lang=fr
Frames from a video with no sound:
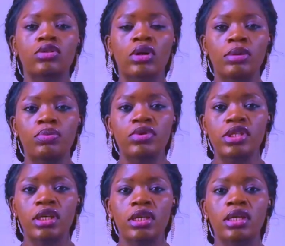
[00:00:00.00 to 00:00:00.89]
sont
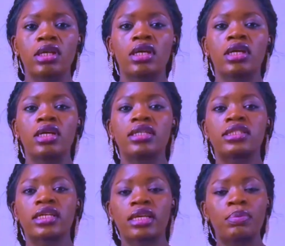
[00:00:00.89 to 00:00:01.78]
épuisées,
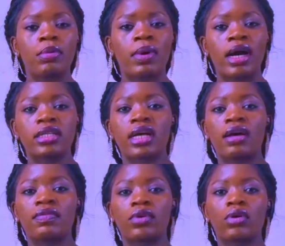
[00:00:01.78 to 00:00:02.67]
ce qui peut prendre
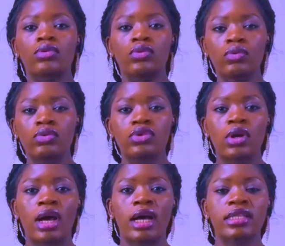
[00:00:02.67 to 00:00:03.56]
environ 12
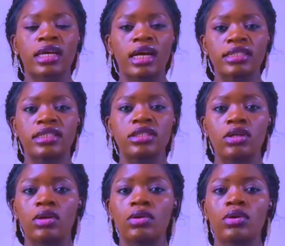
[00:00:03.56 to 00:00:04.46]
à 36
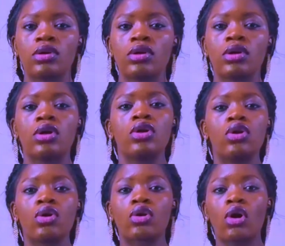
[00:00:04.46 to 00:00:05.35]
heures,
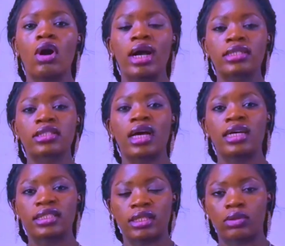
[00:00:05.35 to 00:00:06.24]
le corps entre en
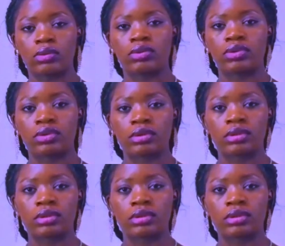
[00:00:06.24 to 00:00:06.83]
cétose.